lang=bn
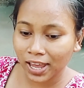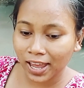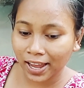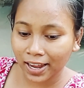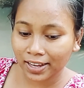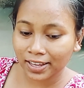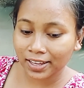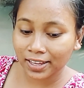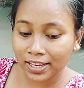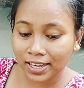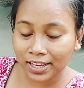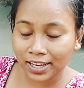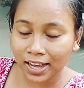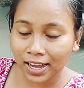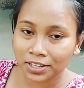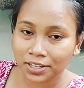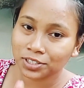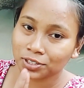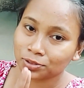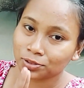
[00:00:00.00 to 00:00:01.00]
একই
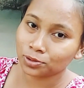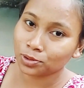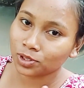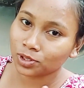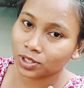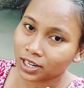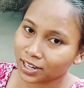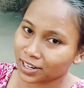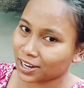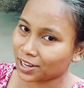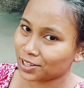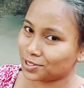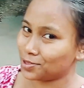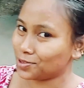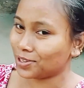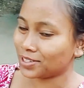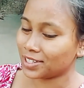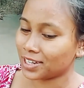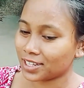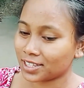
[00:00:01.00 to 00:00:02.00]
কাজে দুদিনের কাজ
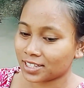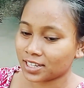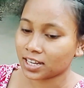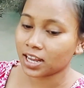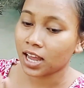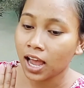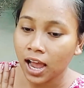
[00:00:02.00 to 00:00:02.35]
হয়ে যাচ্ছে